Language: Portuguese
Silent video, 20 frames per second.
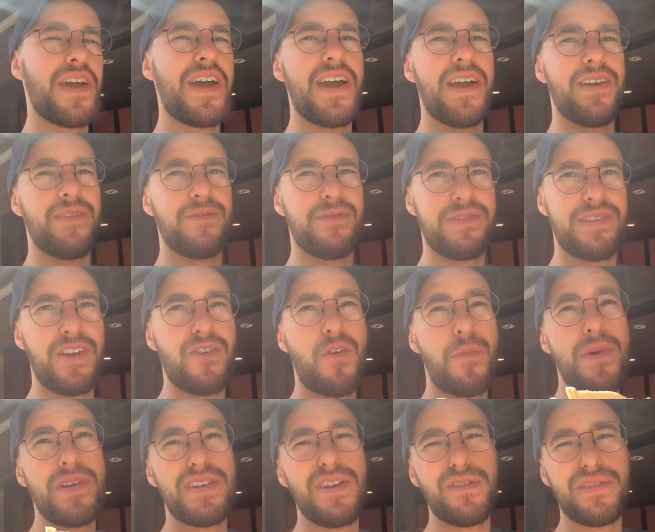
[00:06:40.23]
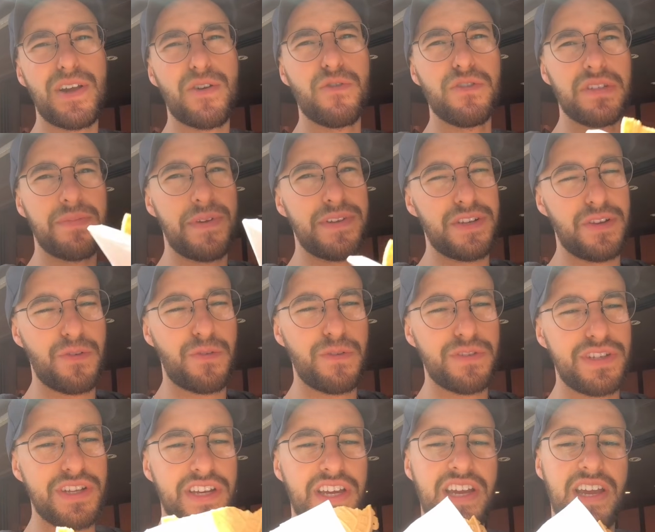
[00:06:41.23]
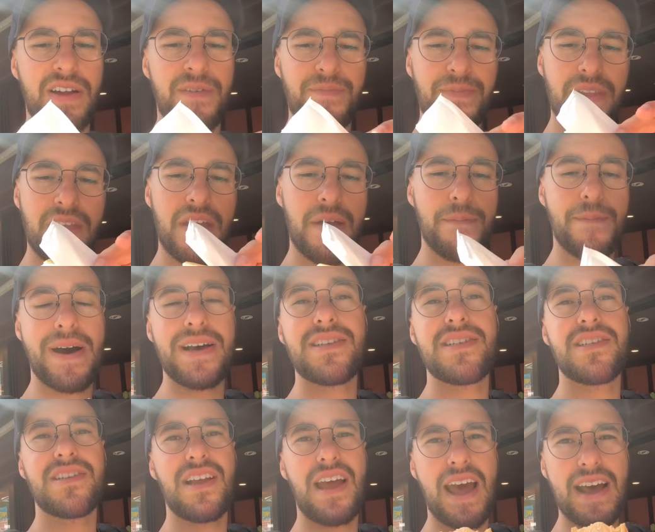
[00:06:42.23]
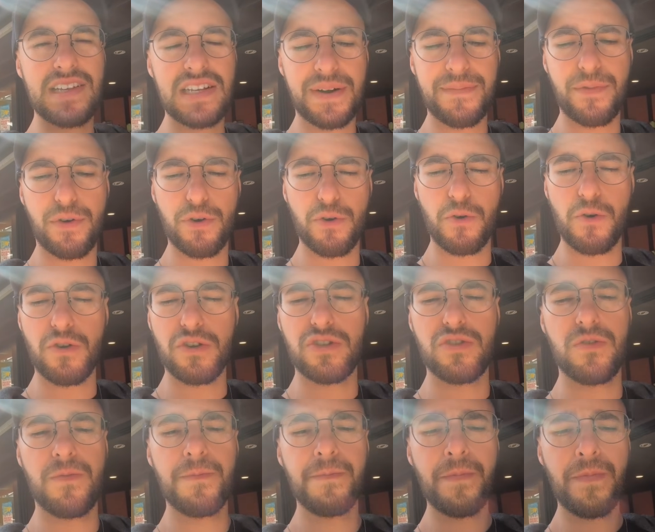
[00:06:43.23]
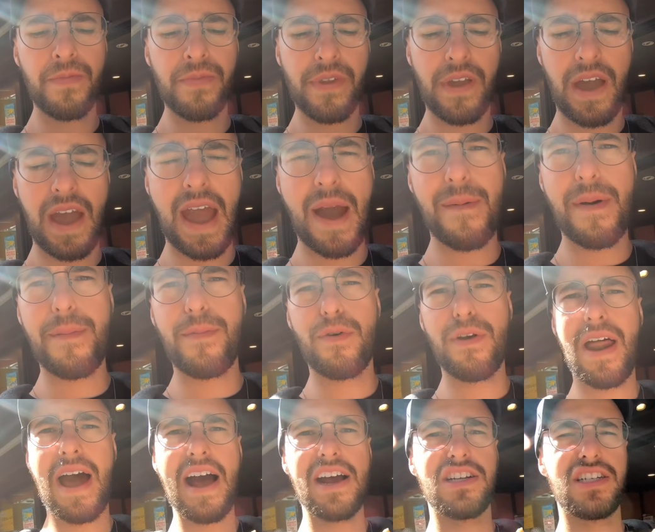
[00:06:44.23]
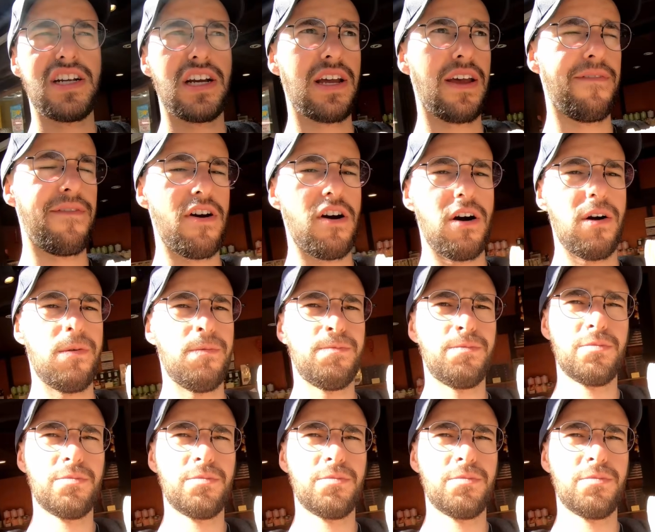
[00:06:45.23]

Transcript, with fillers: é, tem que comer 5 segundos, mas eu não consegui. mas é saboroso, é uma bolacha, quer ver, ó.